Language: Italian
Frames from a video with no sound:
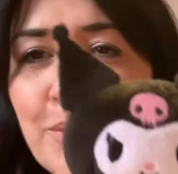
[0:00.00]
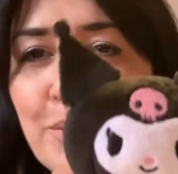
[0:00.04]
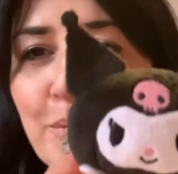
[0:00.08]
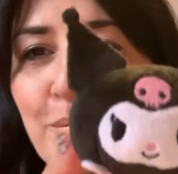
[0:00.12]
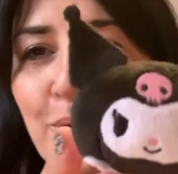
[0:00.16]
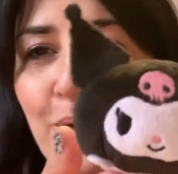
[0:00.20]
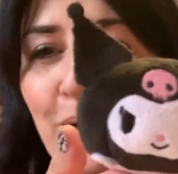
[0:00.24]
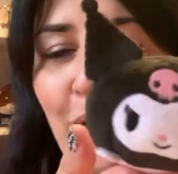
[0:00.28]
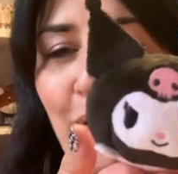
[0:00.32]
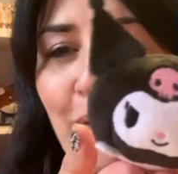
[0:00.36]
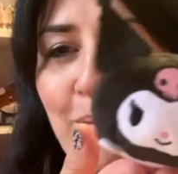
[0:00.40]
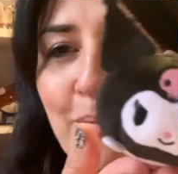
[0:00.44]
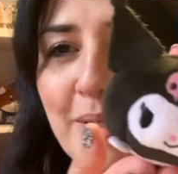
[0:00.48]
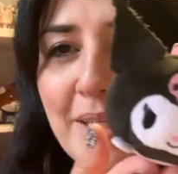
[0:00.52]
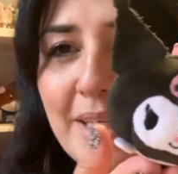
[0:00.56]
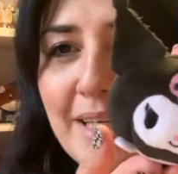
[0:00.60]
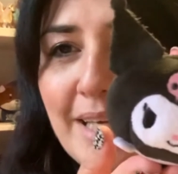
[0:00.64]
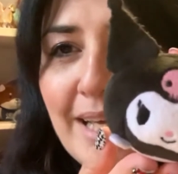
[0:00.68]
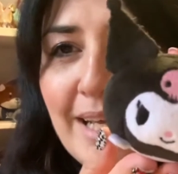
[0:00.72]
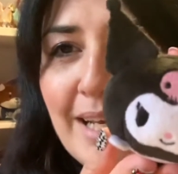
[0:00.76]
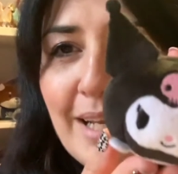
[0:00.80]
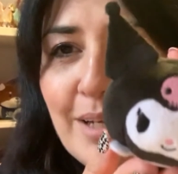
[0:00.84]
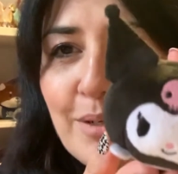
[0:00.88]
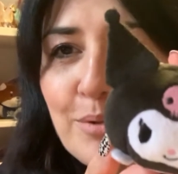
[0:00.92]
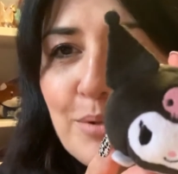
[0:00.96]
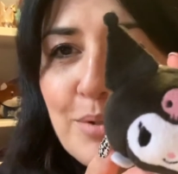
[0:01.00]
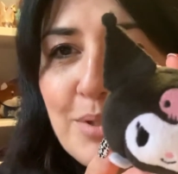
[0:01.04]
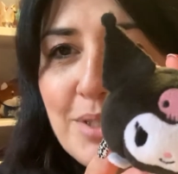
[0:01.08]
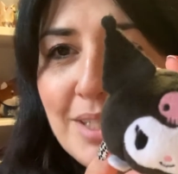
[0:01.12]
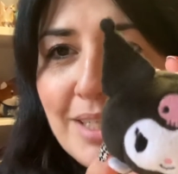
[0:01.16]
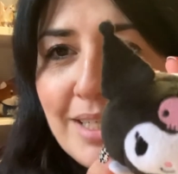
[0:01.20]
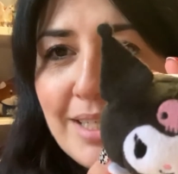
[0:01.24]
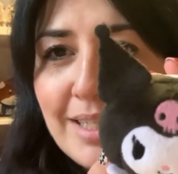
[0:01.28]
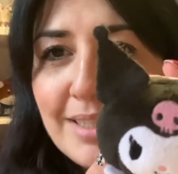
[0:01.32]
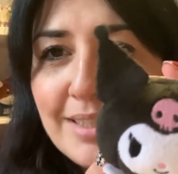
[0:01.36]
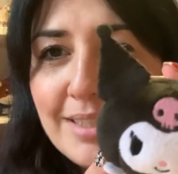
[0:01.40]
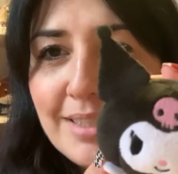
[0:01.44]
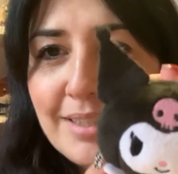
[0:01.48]
Kuromi, che è la
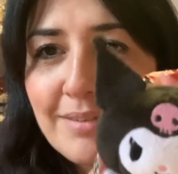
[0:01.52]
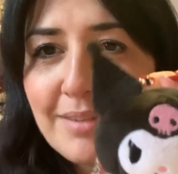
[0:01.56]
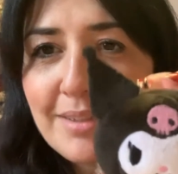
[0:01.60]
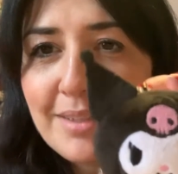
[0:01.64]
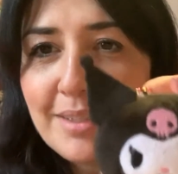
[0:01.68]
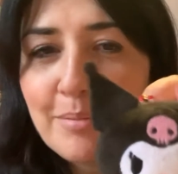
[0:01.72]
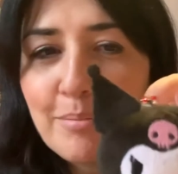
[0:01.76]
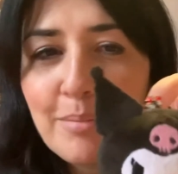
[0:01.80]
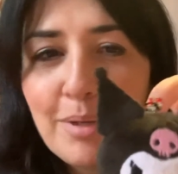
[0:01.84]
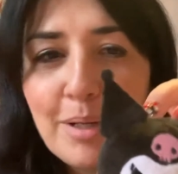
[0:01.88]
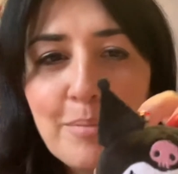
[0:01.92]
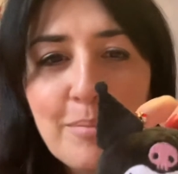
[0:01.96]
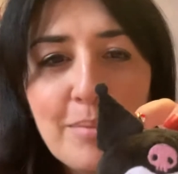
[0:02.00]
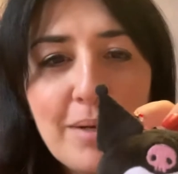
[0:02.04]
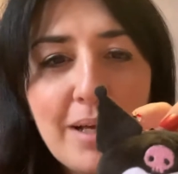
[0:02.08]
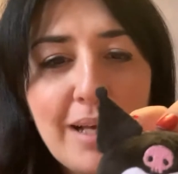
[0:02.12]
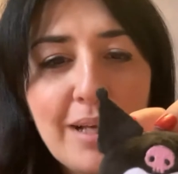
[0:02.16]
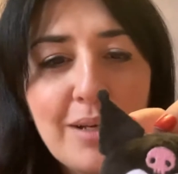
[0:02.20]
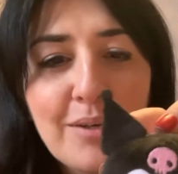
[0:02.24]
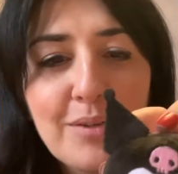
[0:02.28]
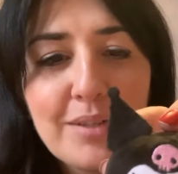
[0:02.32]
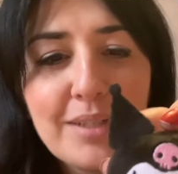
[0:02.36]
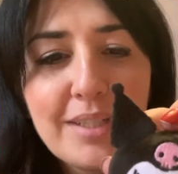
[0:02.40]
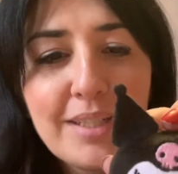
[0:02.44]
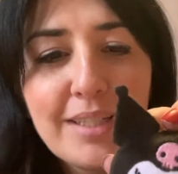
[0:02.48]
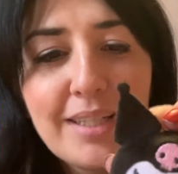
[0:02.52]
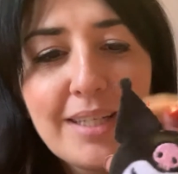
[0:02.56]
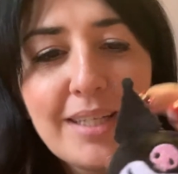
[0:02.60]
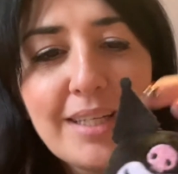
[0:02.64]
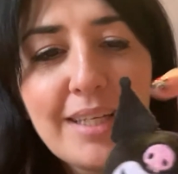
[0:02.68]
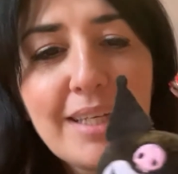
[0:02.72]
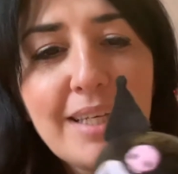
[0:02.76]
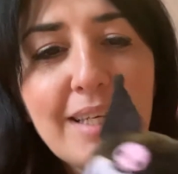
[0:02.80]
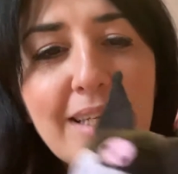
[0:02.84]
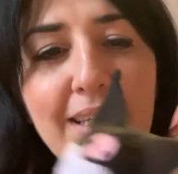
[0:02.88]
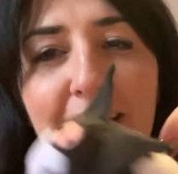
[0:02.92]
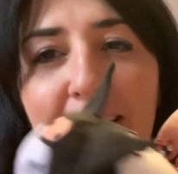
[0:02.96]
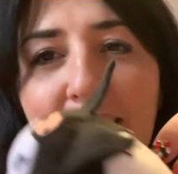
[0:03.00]
cugina cattiva di My Melody,
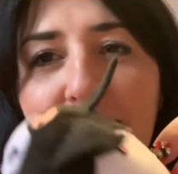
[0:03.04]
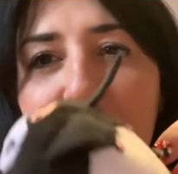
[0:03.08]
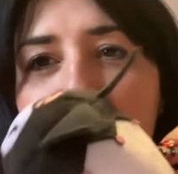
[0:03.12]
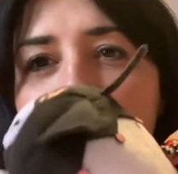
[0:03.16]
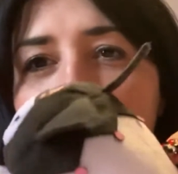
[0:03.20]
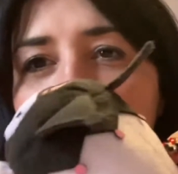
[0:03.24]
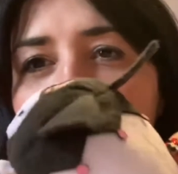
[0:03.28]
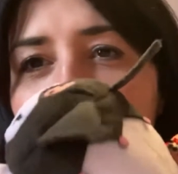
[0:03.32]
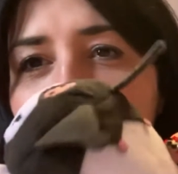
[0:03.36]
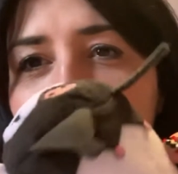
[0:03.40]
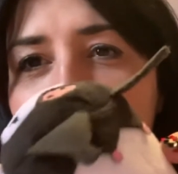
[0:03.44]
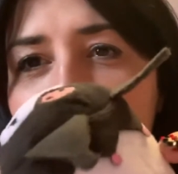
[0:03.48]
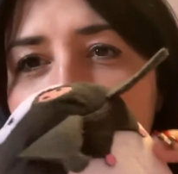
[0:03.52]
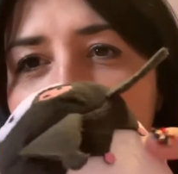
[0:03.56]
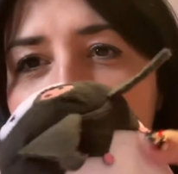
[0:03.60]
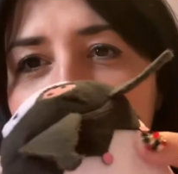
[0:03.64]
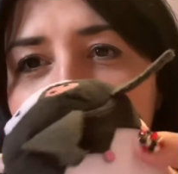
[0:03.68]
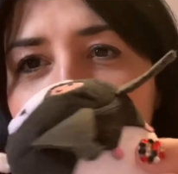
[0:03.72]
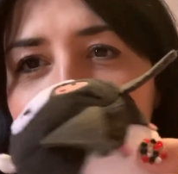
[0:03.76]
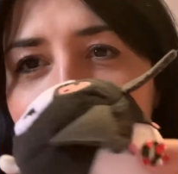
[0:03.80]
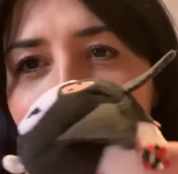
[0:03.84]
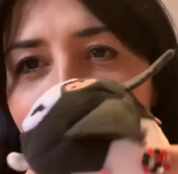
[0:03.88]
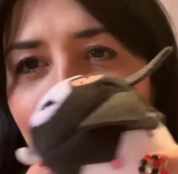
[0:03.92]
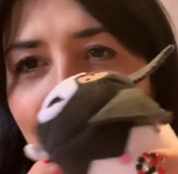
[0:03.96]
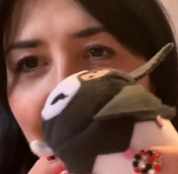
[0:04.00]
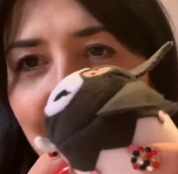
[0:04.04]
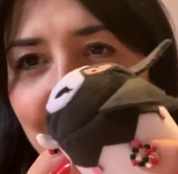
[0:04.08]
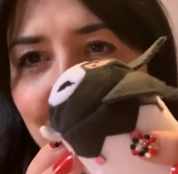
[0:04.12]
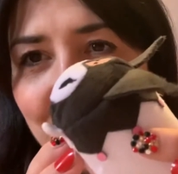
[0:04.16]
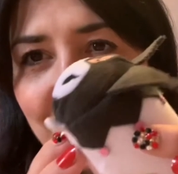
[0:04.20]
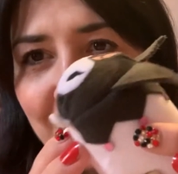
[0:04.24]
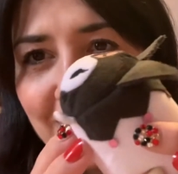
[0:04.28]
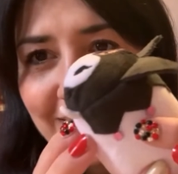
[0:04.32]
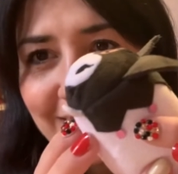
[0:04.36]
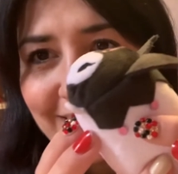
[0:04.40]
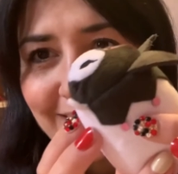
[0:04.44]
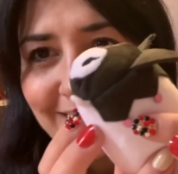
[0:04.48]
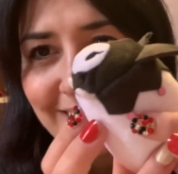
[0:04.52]
con eh, a
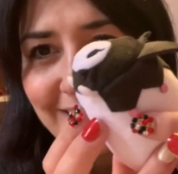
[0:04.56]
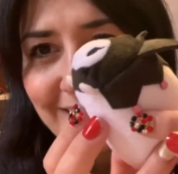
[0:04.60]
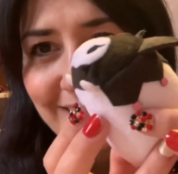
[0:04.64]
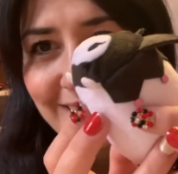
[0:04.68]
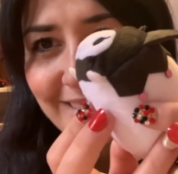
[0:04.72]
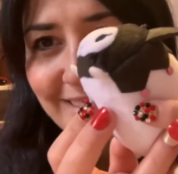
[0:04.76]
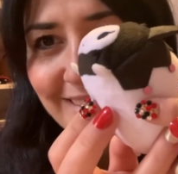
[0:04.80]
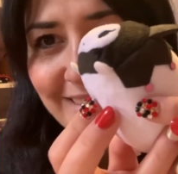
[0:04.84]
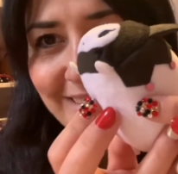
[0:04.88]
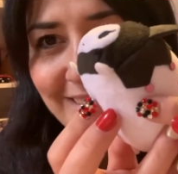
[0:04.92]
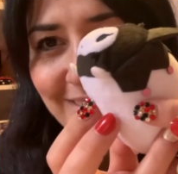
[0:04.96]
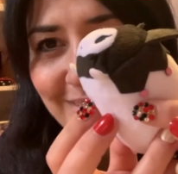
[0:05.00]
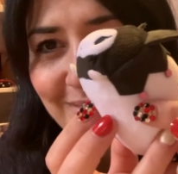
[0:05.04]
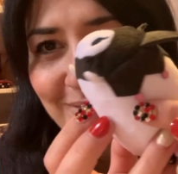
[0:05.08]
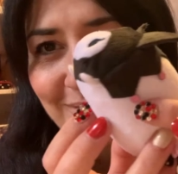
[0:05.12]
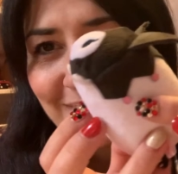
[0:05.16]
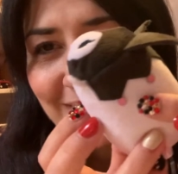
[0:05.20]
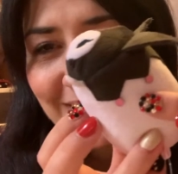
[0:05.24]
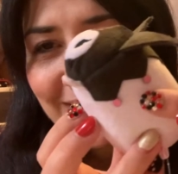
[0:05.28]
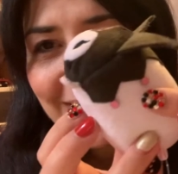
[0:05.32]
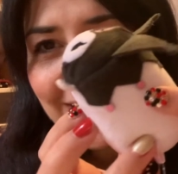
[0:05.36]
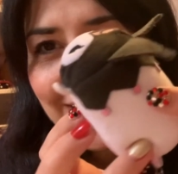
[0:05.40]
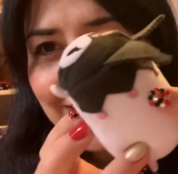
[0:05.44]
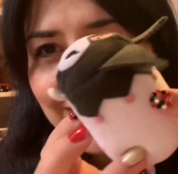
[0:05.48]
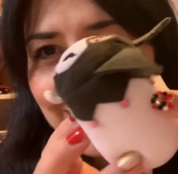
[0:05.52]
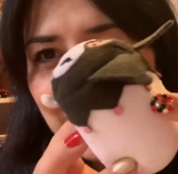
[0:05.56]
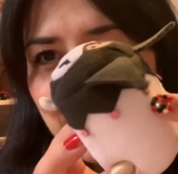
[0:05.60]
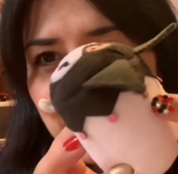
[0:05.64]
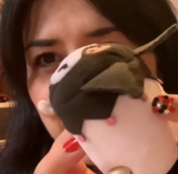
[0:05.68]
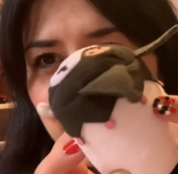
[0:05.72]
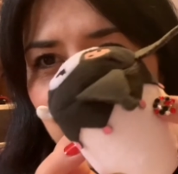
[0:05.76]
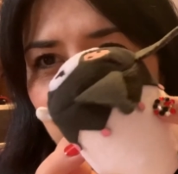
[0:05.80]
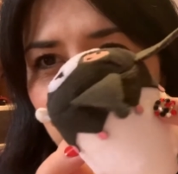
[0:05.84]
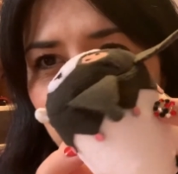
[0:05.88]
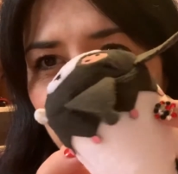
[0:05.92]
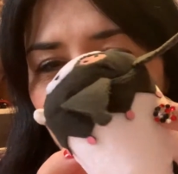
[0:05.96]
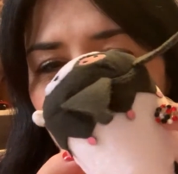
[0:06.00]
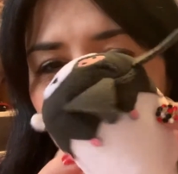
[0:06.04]
tutti i bellini,
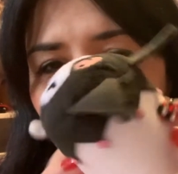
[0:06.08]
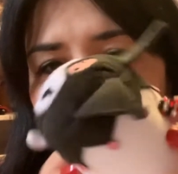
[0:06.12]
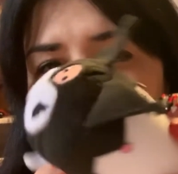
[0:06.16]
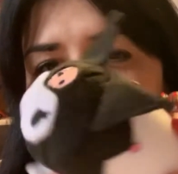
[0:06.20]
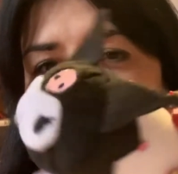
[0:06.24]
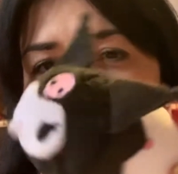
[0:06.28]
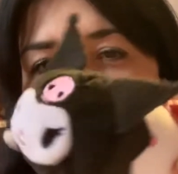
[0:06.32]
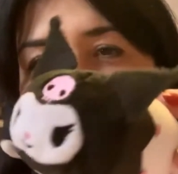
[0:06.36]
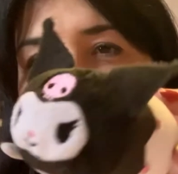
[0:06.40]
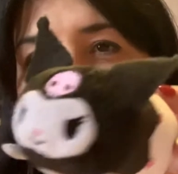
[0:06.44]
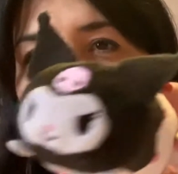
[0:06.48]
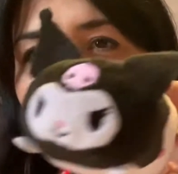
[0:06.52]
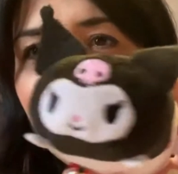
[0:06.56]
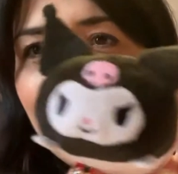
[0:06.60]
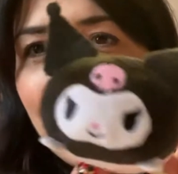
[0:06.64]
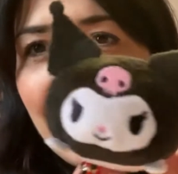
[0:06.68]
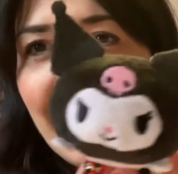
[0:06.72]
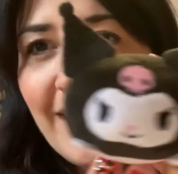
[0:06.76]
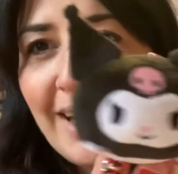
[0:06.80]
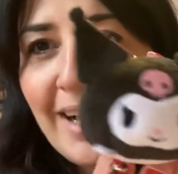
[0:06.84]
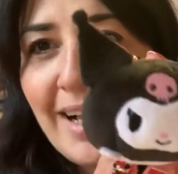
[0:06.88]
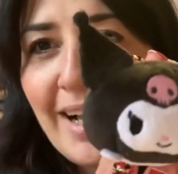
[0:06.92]
pompon qua, è